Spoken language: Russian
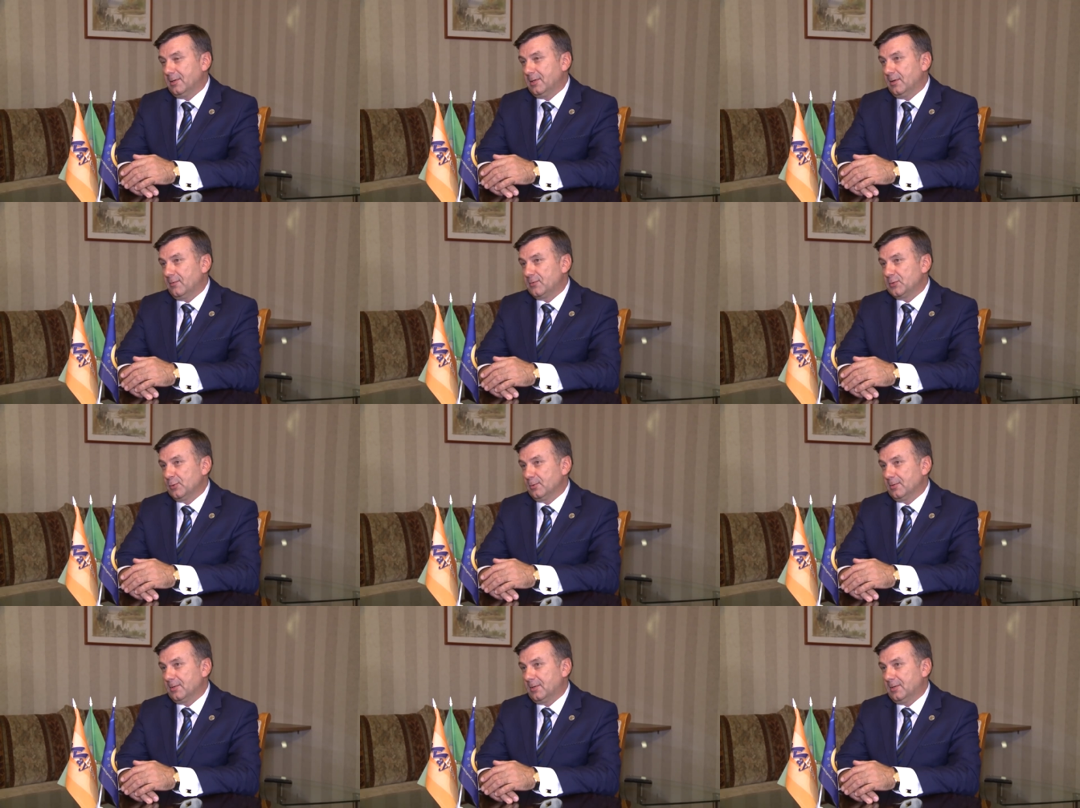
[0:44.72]
я
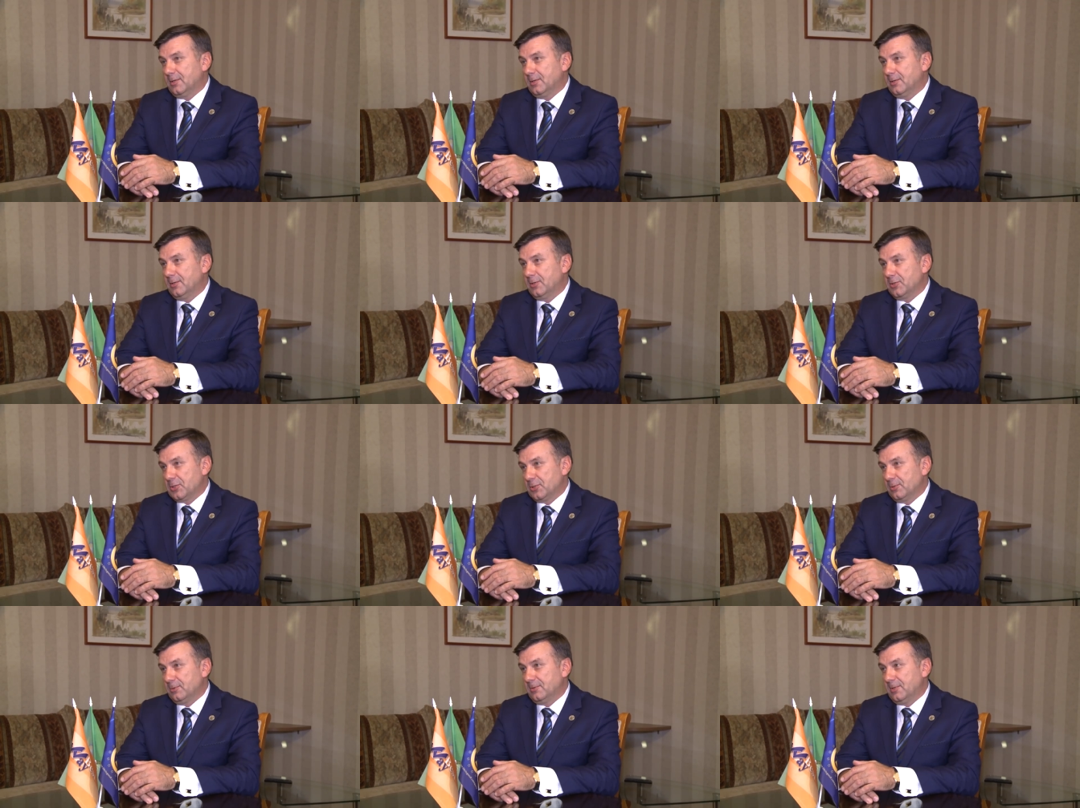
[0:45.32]
все-таки
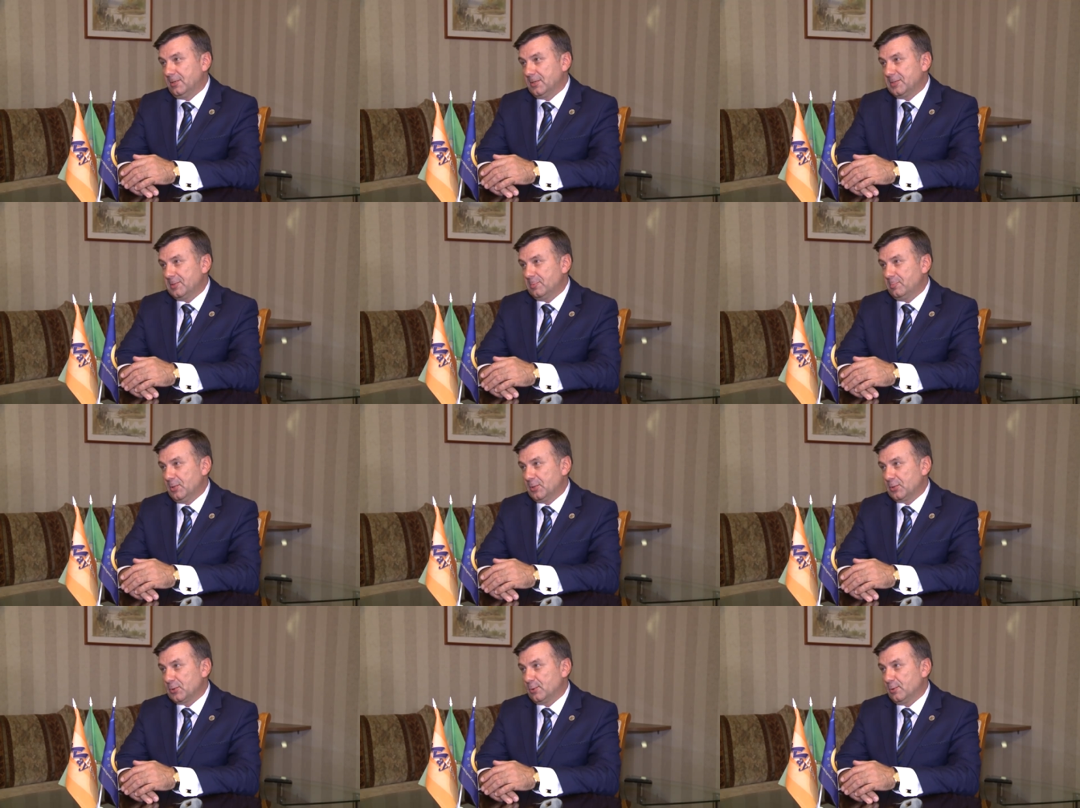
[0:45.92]
решил для
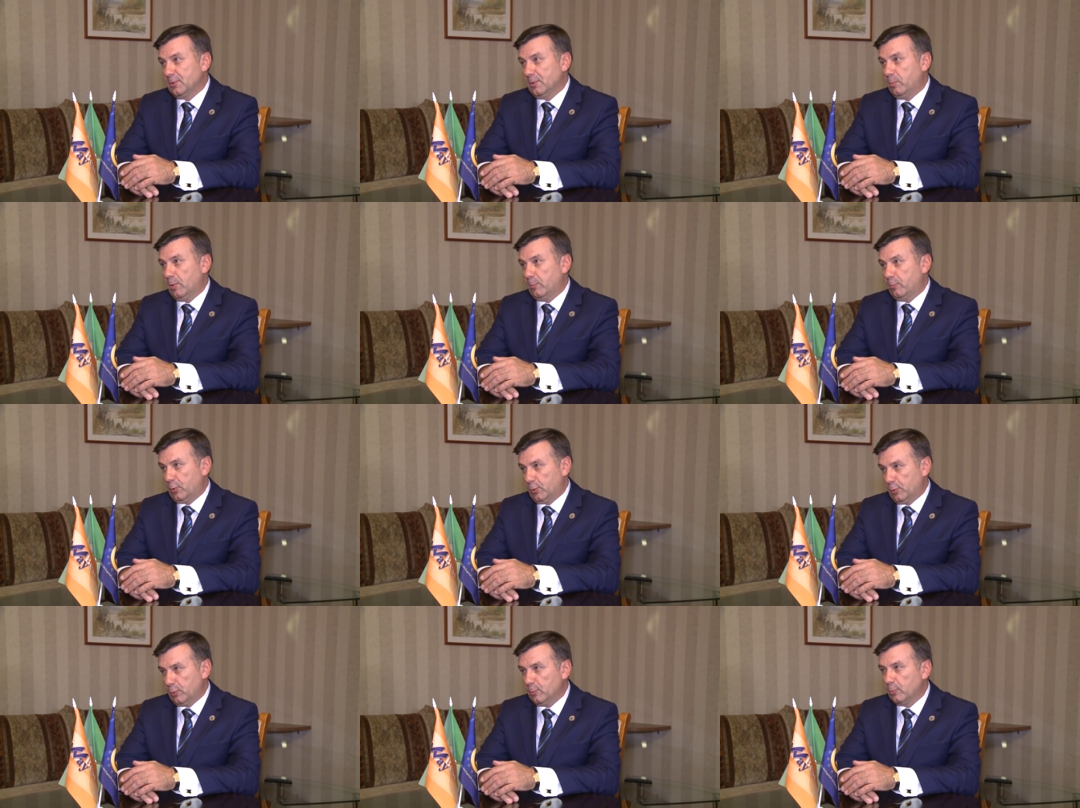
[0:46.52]
себя, что я
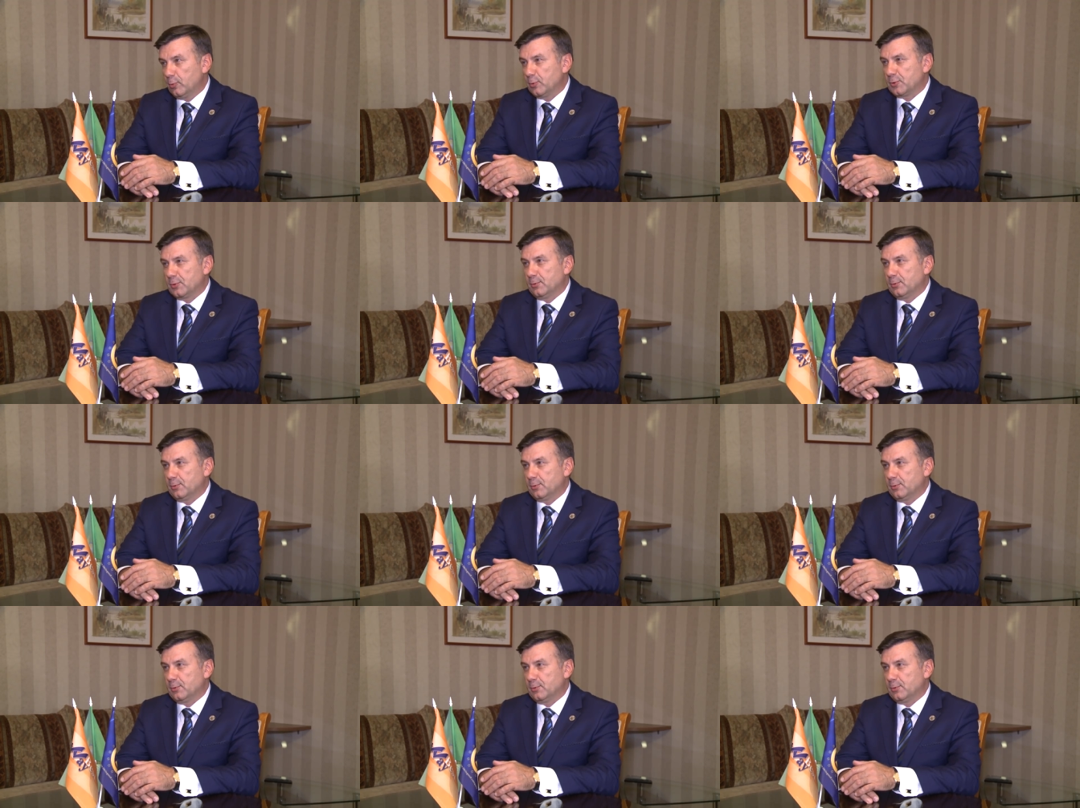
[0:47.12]
попробую,